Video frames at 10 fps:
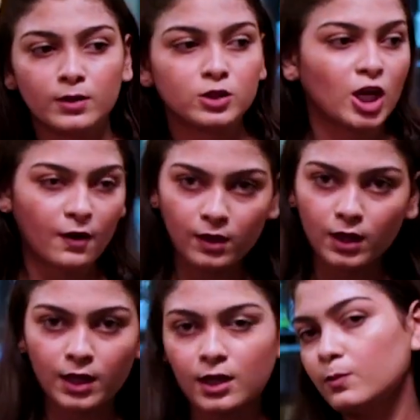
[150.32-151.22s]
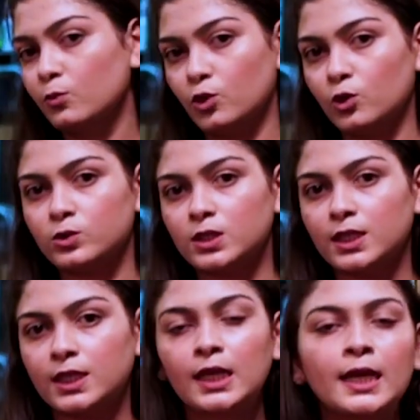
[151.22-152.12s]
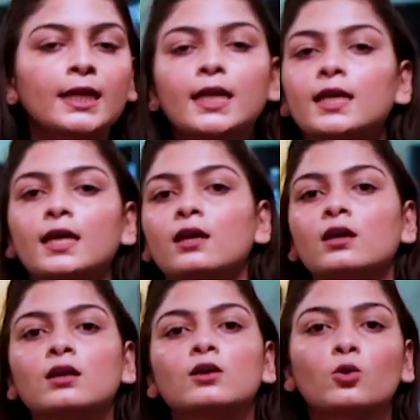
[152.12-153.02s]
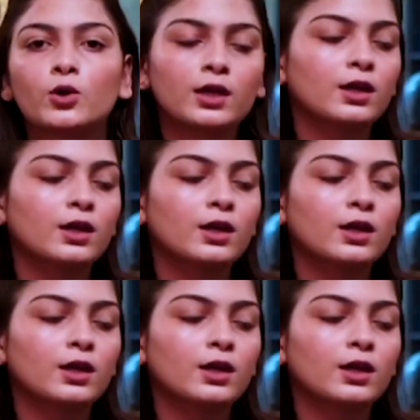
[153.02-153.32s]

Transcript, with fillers: भाई चावल खाएंगे हम मोटे हो जाएंगे नहीं रोटी